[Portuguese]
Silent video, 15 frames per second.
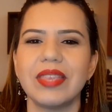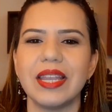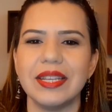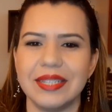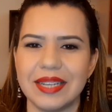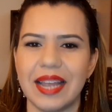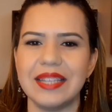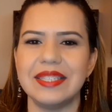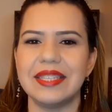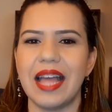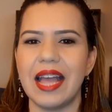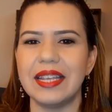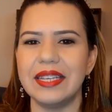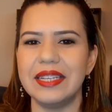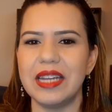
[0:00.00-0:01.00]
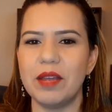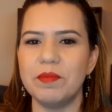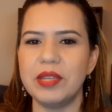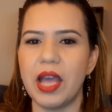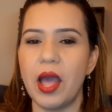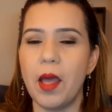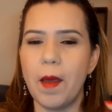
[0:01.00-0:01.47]
já está aqui na
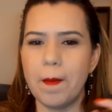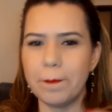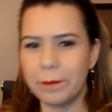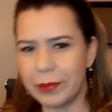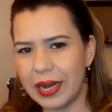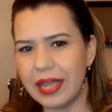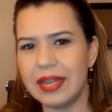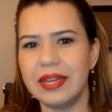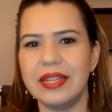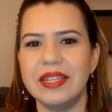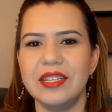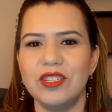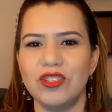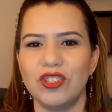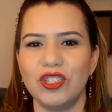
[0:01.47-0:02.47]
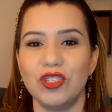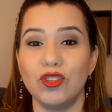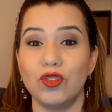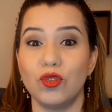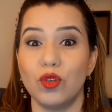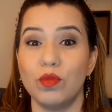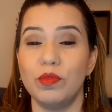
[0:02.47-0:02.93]
minha playlist
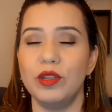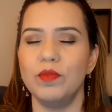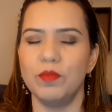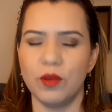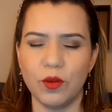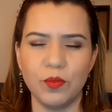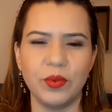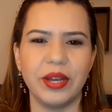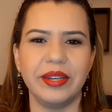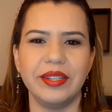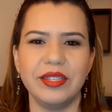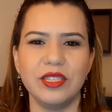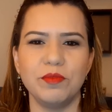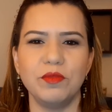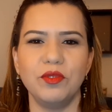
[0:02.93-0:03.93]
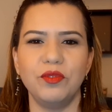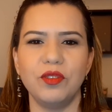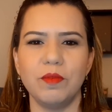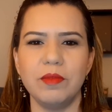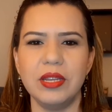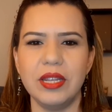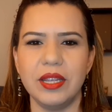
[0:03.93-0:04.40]
sobre pomparismo
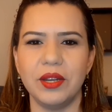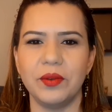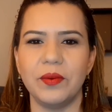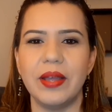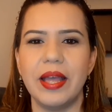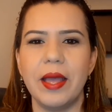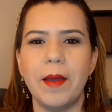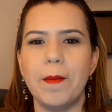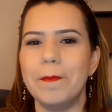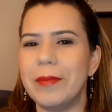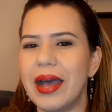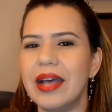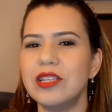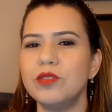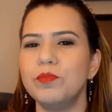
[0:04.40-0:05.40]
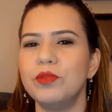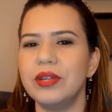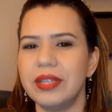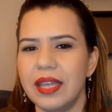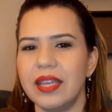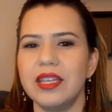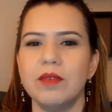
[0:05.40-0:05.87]
feminino. Mas
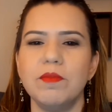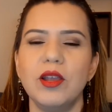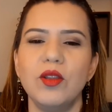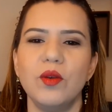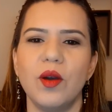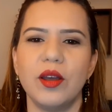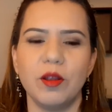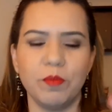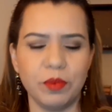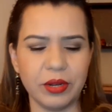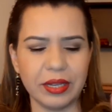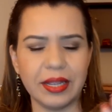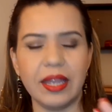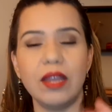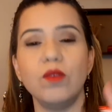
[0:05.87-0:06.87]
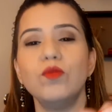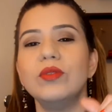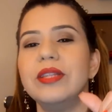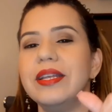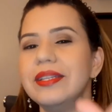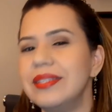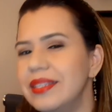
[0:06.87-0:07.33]
por que que melhora? Porque o
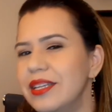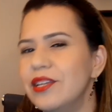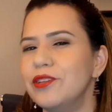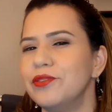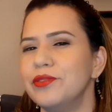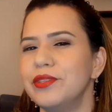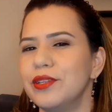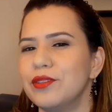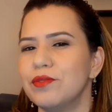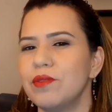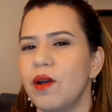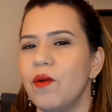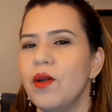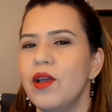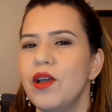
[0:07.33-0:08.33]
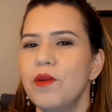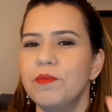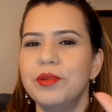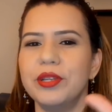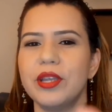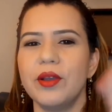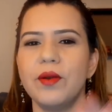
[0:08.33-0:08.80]
desejo sexual.
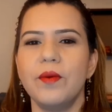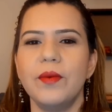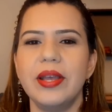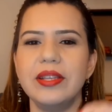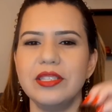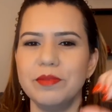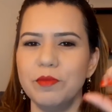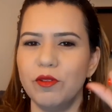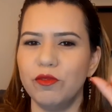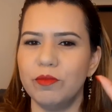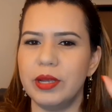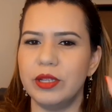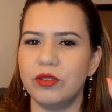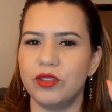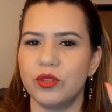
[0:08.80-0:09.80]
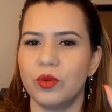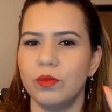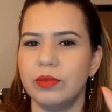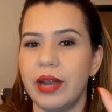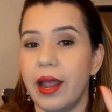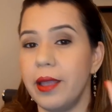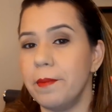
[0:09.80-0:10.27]
Porque com esse movimento de
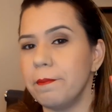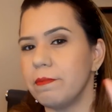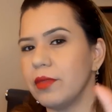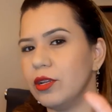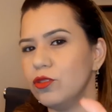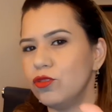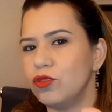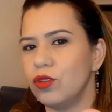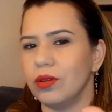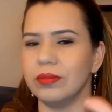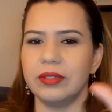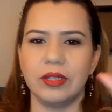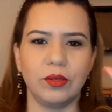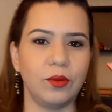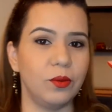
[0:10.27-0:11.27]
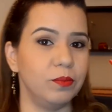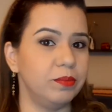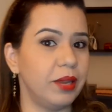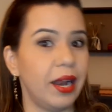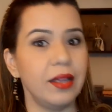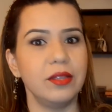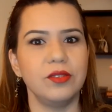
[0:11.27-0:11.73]
contrai, solta,
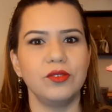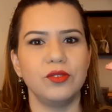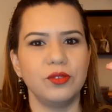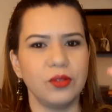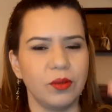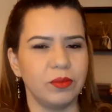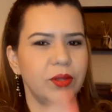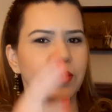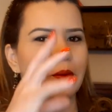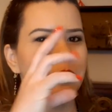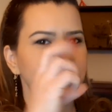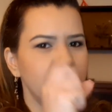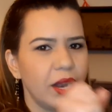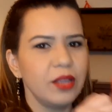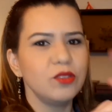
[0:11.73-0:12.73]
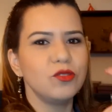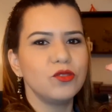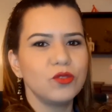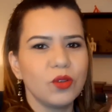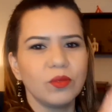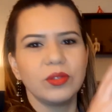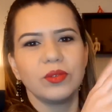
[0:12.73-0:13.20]
contrai, solta, contrai,
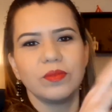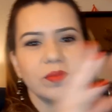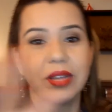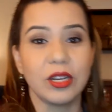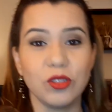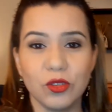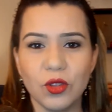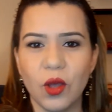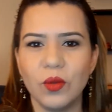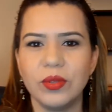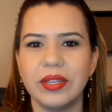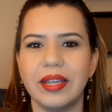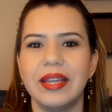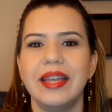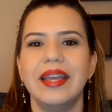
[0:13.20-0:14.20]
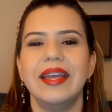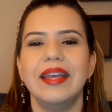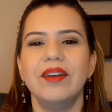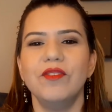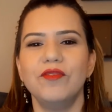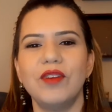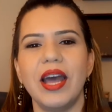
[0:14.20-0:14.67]
solta, contrai, solta,
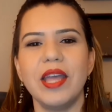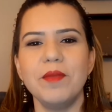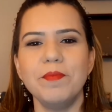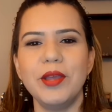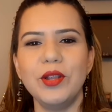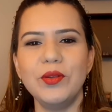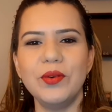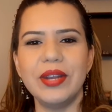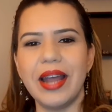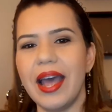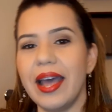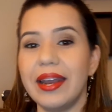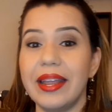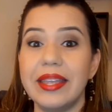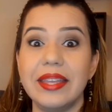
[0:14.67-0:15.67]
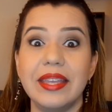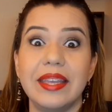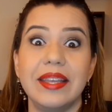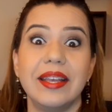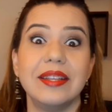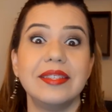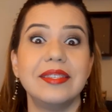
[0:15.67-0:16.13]
vai melhorar a
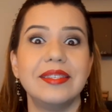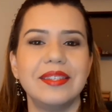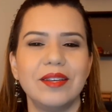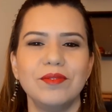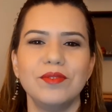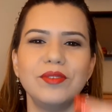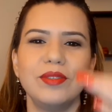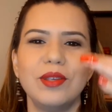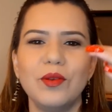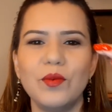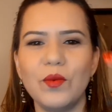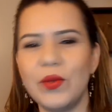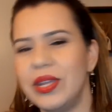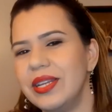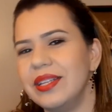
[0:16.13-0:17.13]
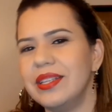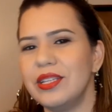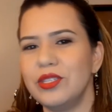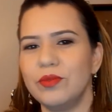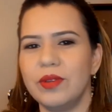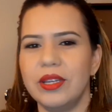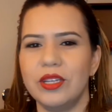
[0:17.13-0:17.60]
irrigação sanguínea da
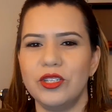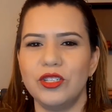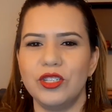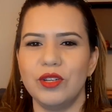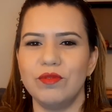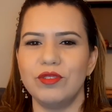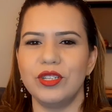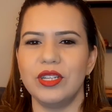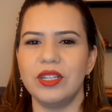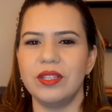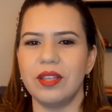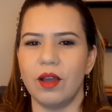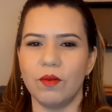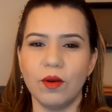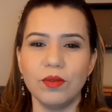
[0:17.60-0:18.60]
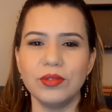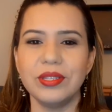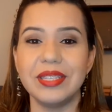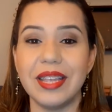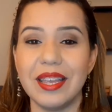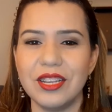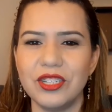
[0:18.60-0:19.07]
sua região genital, ou
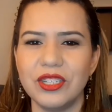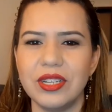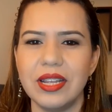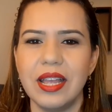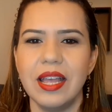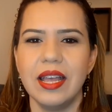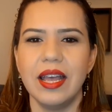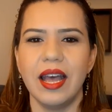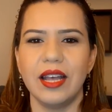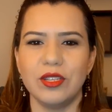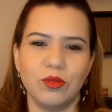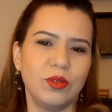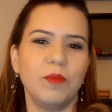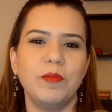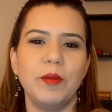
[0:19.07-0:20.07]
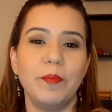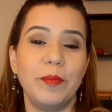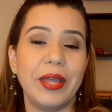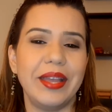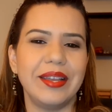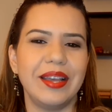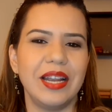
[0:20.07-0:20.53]
seja, a sua
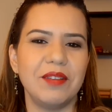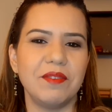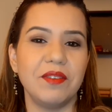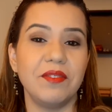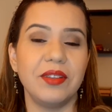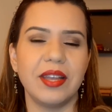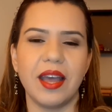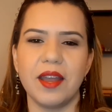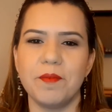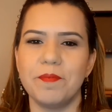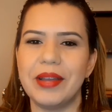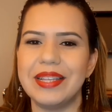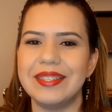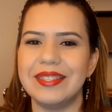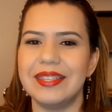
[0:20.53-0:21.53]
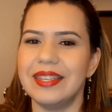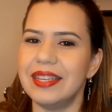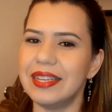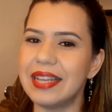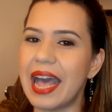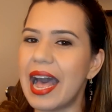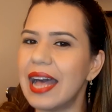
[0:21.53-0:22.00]
pepeca ela vai ficar mais
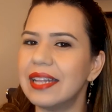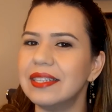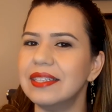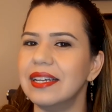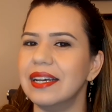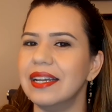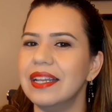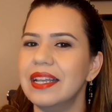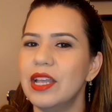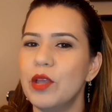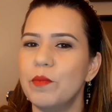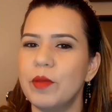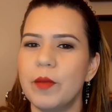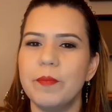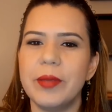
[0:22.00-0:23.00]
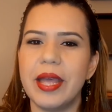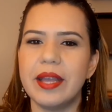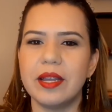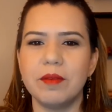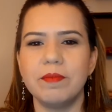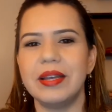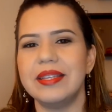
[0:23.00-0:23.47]
irrigada.
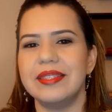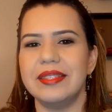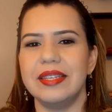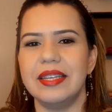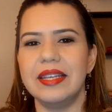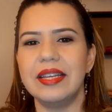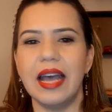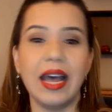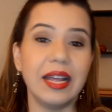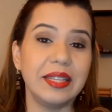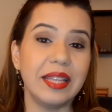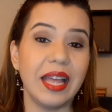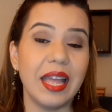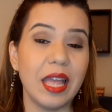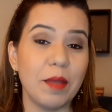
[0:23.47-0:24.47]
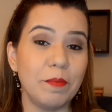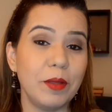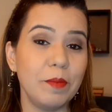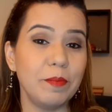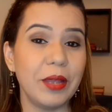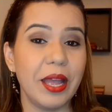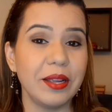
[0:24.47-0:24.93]
Pepeca mais irrigada é
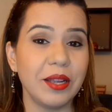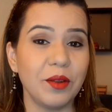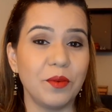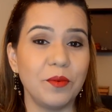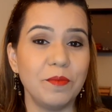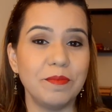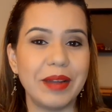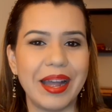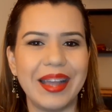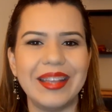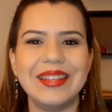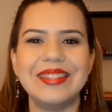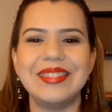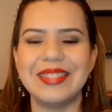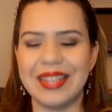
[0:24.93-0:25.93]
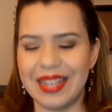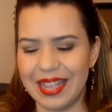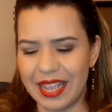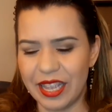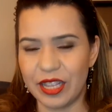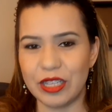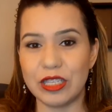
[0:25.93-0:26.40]
pepeca com mais
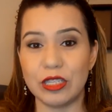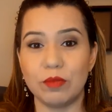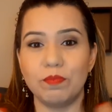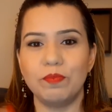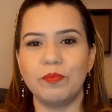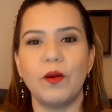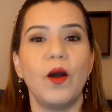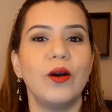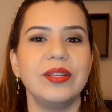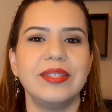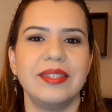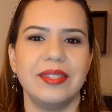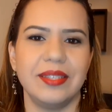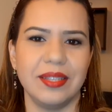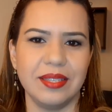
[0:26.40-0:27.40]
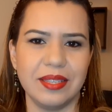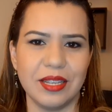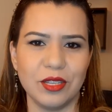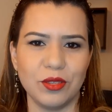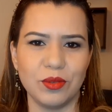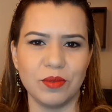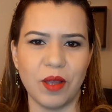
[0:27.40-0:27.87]
resposta
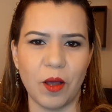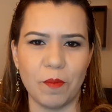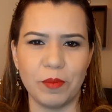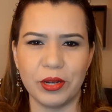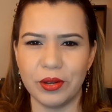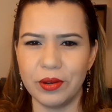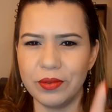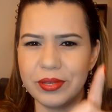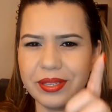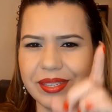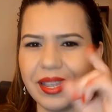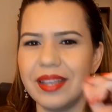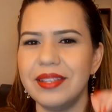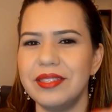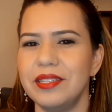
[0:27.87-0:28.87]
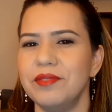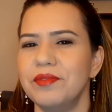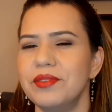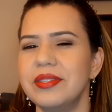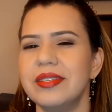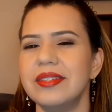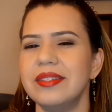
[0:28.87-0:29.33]
sexual, porque eu não sei se
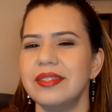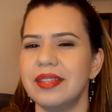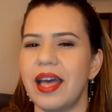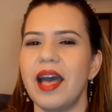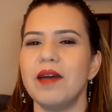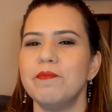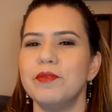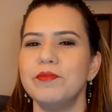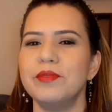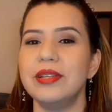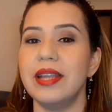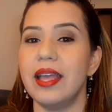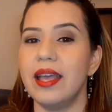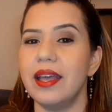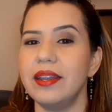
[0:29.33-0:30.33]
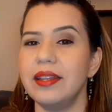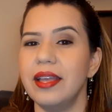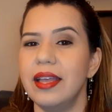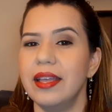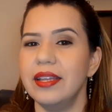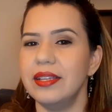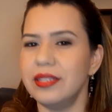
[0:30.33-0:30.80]
você sabe, mulher,
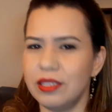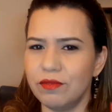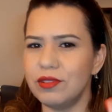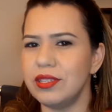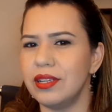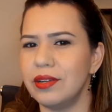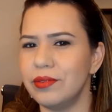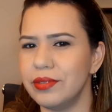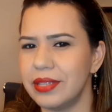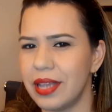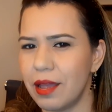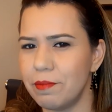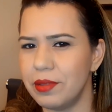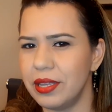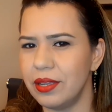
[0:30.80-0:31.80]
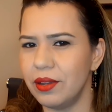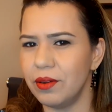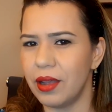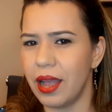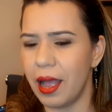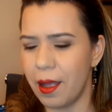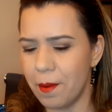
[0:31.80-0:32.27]
e se você não sabe,
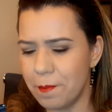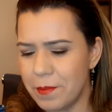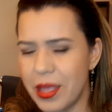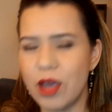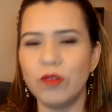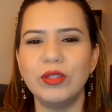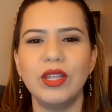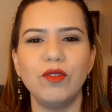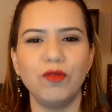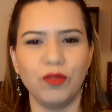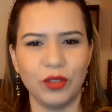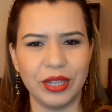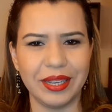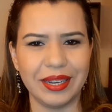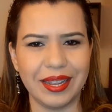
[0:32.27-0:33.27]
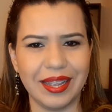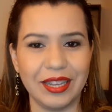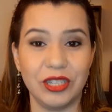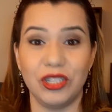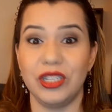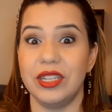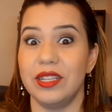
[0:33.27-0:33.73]
o meu dever é
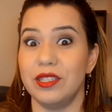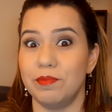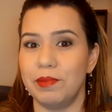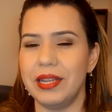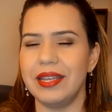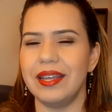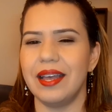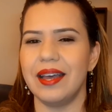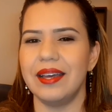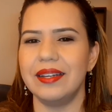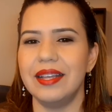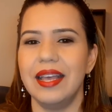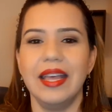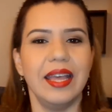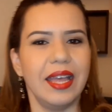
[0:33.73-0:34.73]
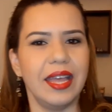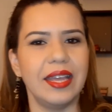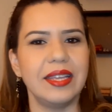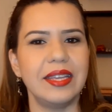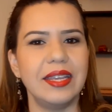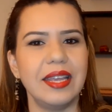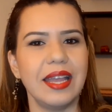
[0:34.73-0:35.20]
te explicar é
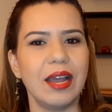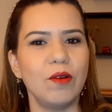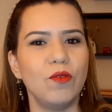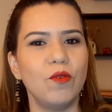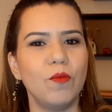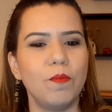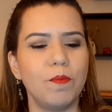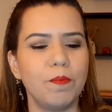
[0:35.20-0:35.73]
que o